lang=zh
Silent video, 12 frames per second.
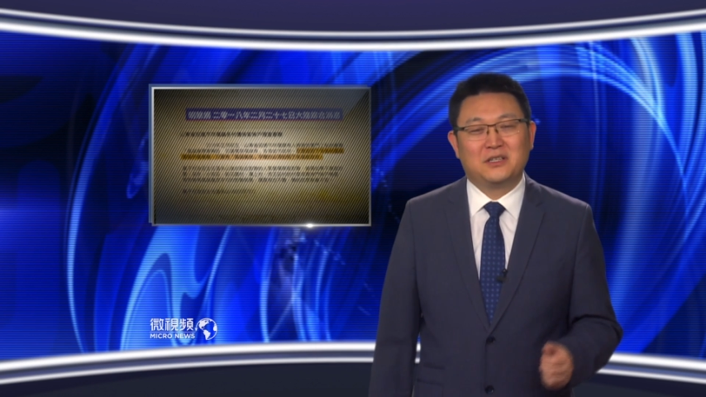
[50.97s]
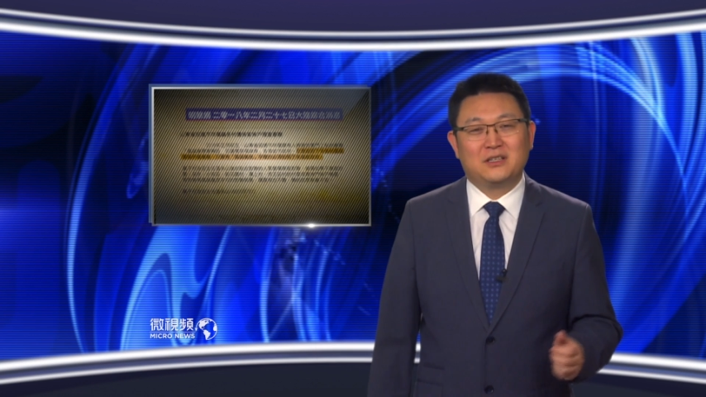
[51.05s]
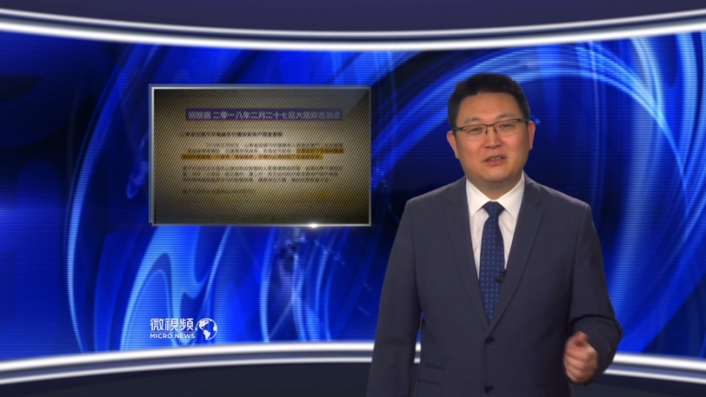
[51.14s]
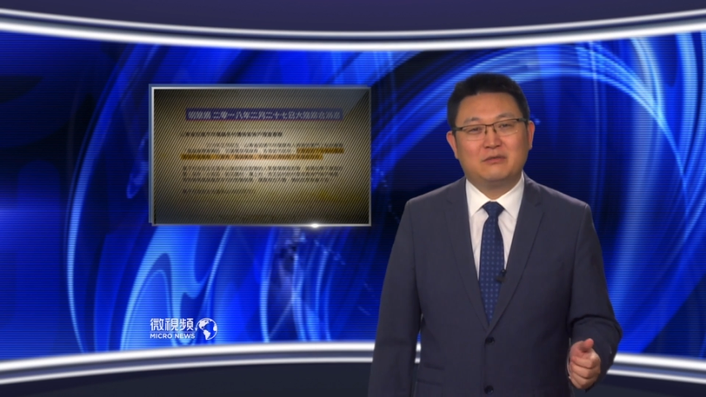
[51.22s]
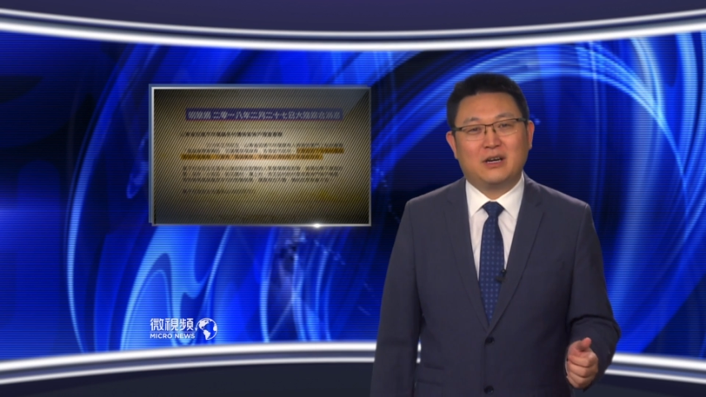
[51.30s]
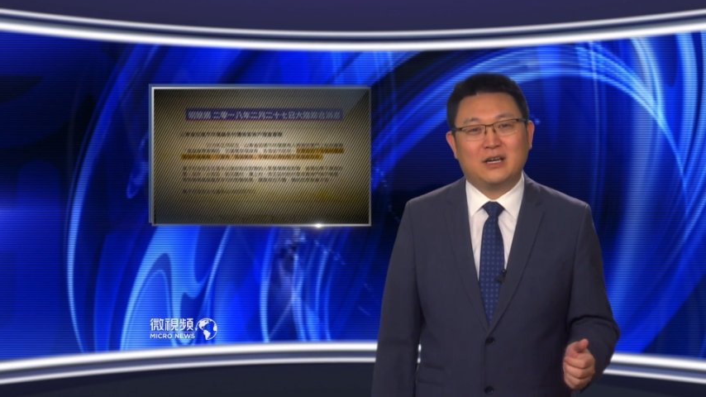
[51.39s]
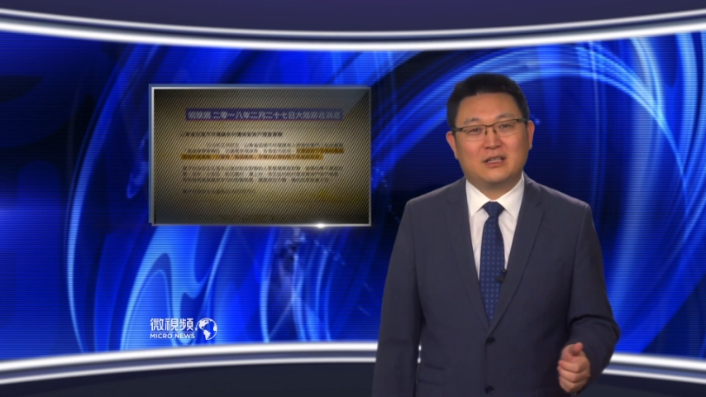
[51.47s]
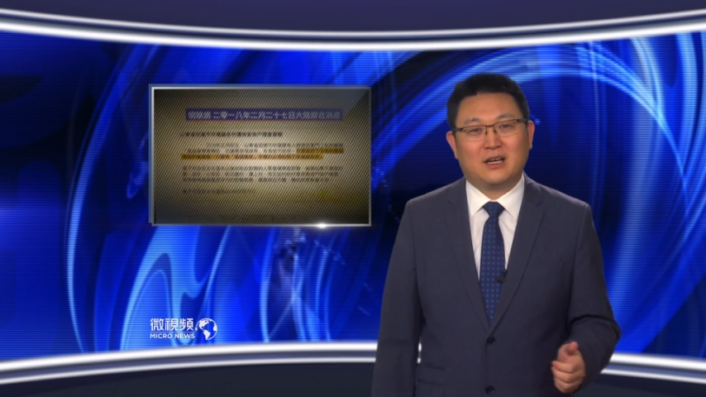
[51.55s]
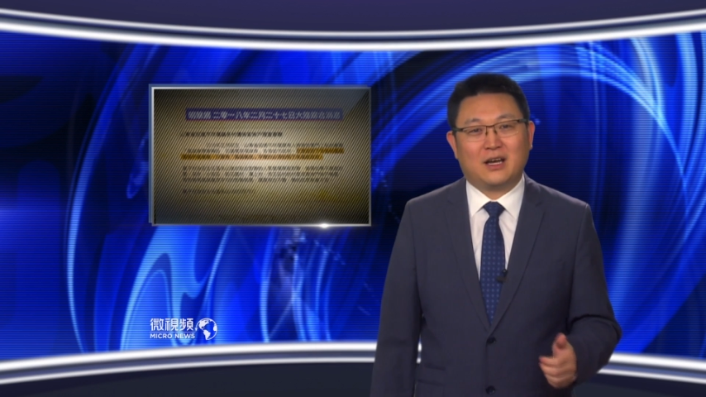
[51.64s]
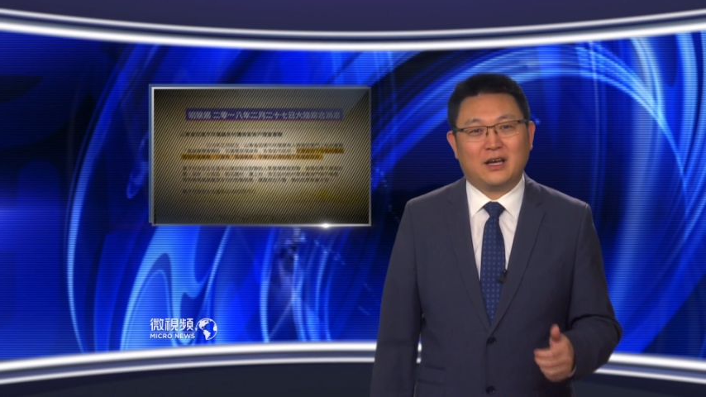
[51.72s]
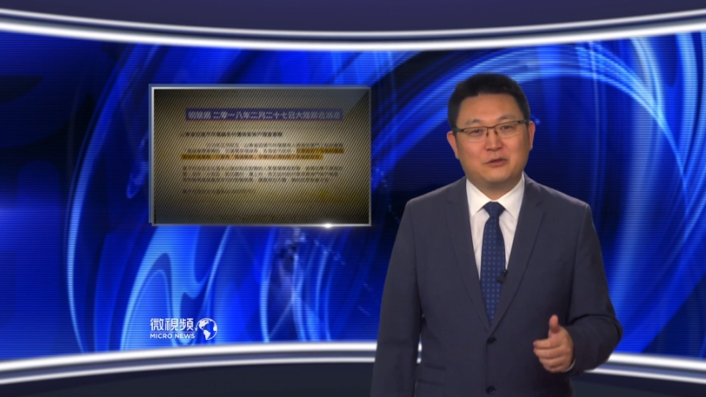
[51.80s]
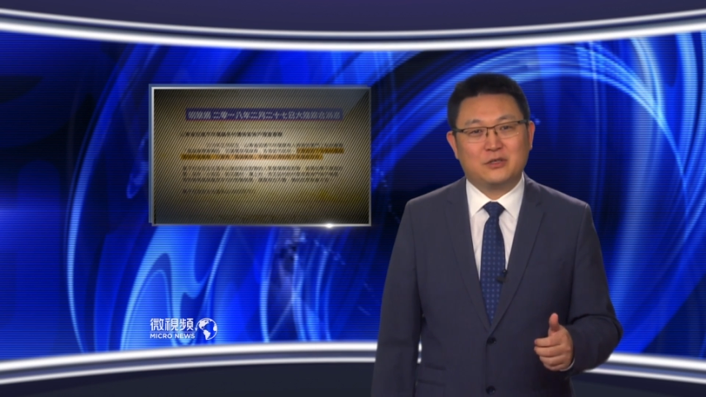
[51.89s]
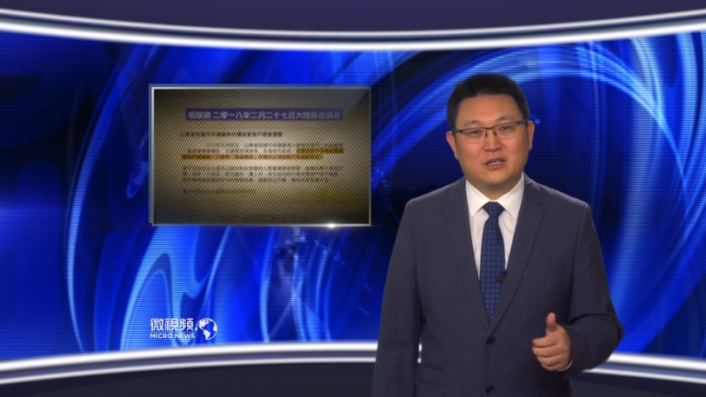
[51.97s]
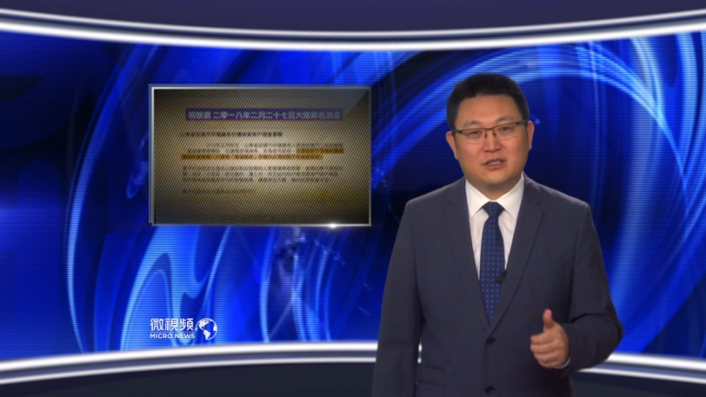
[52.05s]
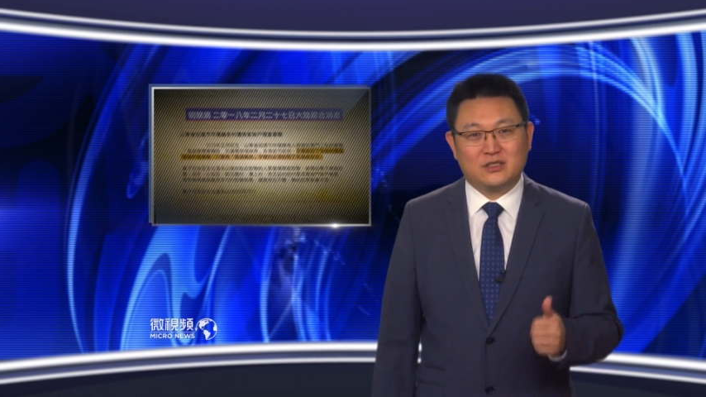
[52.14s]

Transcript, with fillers: 另外呢，还有这个